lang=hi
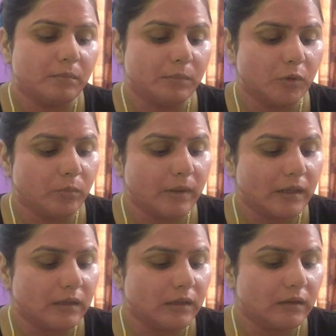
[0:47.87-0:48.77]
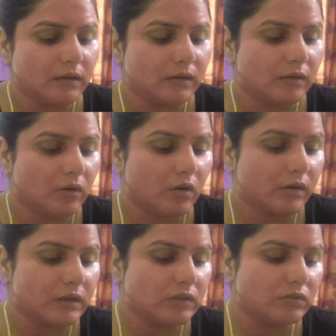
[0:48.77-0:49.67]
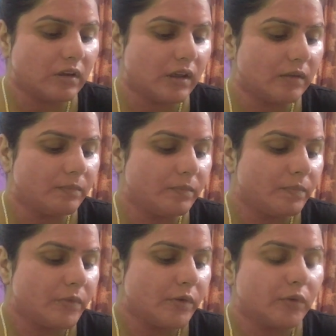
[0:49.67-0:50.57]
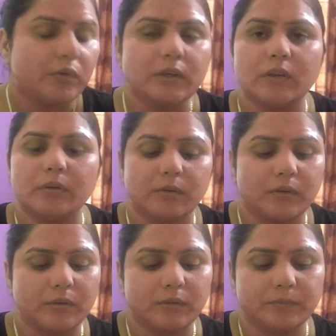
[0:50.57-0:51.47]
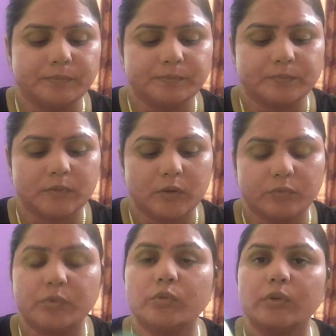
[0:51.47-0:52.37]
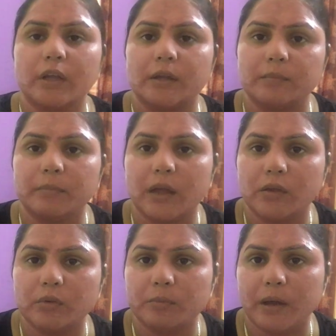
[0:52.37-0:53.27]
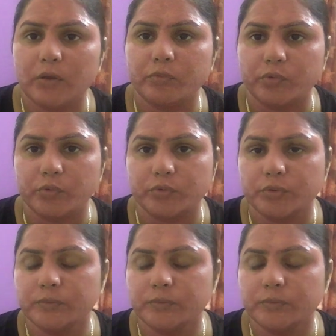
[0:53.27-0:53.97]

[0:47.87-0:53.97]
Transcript: ब्लूबेरी ऑरेंज है ये फ्रूट है बायो बायो फ्रूट